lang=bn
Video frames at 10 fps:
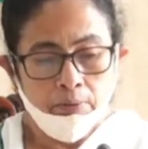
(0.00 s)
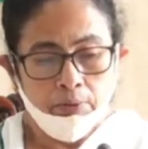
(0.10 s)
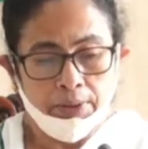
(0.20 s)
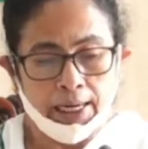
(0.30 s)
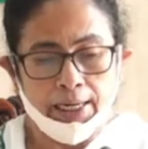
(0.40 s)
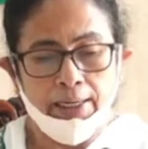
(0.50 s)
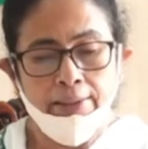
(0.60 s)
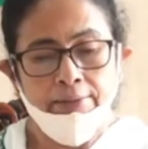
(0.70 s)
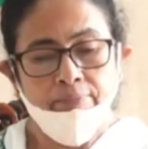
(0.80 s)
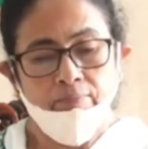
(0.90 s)

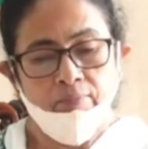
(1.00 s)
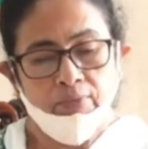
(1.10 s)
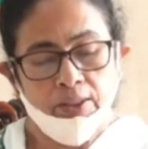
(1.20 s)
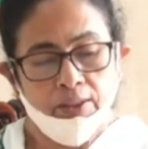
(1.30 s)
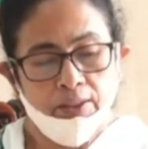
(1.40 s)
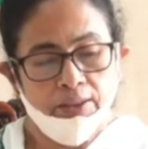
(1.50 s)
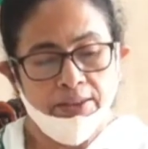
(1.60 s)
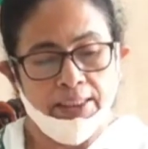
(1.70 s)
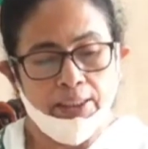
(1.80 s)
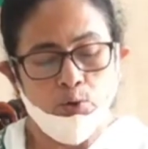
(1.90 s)
টাকায়
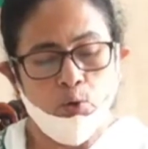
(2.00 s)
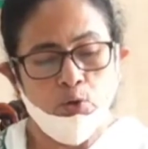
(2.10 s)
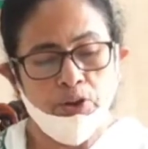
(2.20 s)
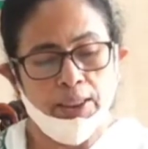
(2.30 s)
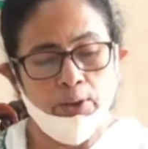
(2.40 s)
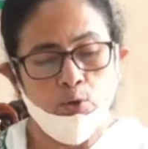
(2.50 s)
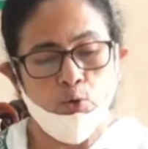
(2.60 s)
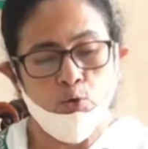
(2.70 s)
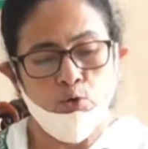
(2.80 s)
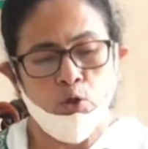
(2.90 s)
স্নাতক
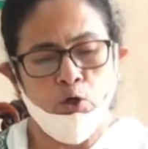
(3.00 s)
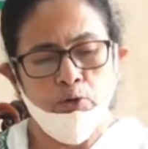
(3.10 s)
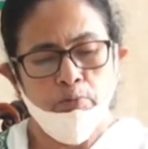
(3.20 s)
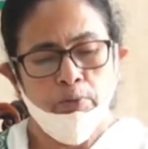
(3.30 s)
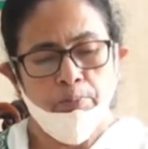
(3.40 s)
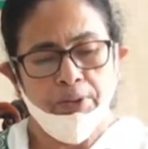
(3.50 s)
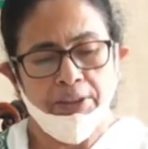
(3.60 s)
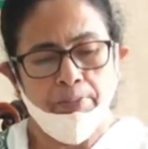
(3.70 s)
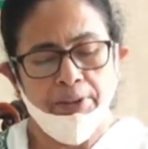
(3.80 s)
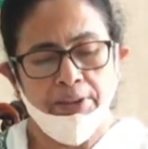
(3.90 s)
স্নাতকোত্তর
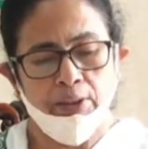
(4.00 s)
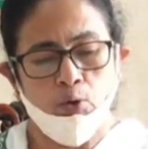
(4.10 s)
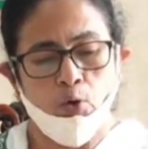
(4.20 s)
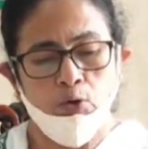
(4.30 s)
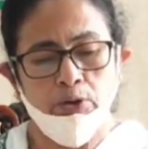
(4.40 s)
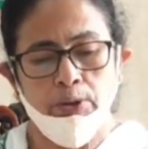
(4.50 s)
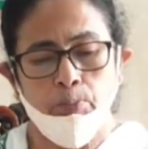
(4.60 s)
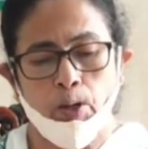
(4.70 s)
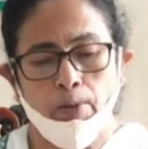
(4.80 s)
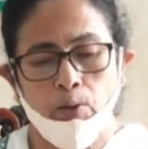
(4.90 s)
পেশাভিত্তিক কোর্স
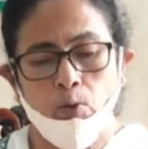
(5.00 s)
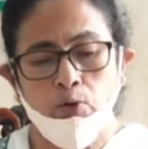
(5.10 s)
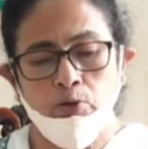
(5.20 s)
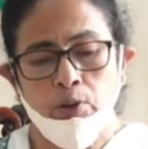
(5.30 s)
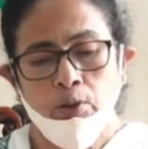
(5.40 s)
ডিপ্লোমা কোর্স